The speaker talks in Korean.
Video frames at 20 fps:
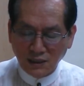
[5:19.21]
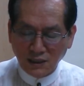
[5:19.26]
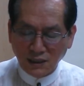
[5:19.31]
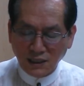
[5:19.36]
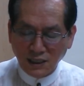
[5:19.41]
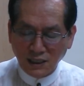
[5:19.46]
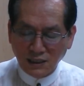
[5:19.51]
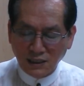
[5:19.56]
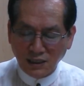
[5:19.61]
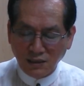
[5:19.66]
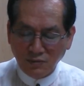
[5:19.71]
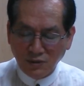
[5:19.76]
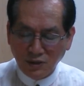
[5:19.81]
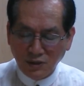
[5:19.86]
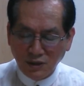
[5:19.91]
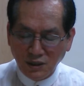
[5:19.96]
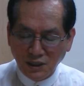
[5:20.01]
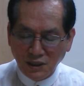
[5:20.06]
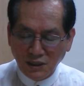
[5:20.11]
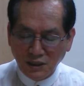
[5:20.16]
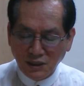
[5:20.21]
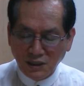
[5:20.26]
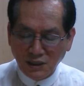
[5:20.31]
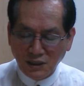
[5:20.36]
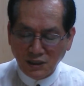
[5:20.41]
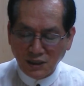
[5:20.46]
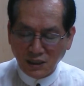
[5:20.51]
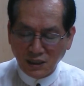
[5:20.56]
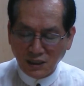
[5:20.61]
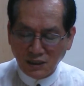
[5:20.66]
그렇게 한다면
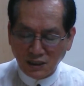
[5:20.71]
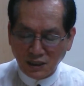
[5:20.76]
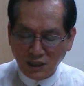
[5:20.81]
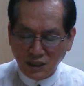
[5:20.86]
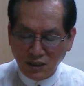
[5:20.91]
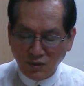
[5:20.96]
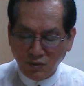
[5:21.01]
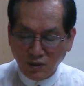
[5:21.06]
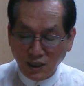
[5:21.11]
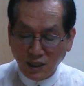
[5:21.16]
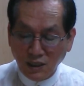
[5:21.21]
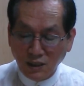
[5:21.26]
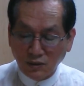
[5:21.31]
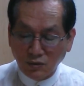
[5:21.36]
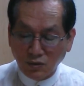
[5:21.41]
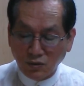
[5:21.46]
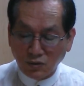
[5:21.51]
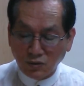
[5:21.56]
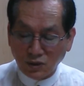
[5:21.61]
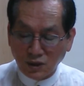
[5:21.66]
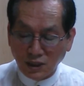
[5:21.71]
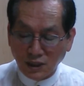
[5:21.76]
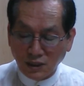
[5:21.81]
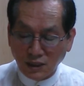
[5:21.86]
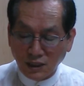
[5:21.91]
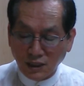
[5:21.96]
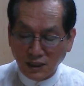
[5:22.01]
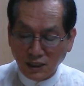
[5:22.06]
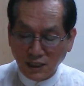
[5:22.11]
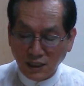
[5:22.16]
신선한 진리와
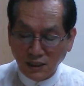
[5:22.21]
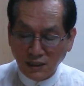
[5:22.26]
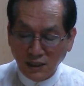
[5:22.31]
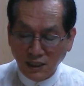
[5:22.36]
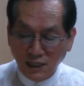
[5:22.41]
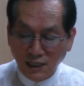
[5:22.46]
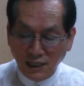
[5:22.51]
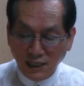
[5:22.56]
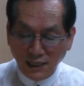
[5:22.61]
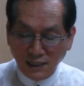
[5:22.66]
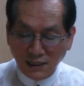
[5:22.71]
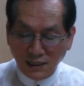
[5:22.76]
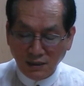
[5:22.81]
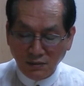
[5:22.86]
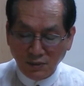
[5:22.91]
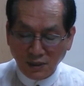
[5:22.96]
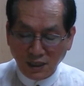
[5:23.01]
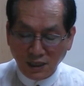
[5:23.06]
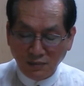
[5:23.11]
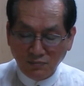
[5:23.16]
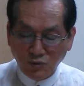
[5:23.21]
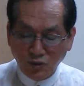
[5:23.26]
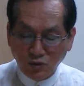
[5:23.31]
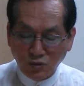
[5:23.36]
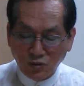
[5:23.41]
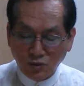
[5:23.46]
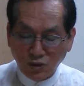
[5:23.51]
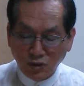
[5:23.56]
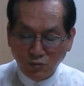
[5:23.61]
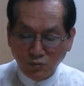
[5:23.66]
독자들에 대한 하나님의
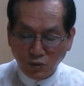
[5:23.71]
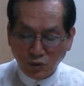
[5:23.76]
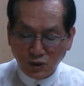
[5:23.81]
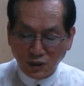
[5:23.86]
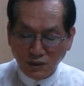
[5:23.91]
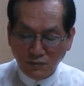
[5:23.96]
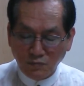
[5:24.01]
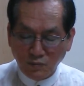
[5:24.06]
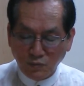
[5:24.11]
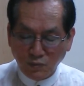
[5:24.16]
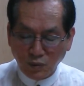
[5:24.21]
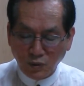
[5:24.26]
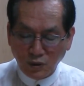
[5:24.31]
감동적인 보살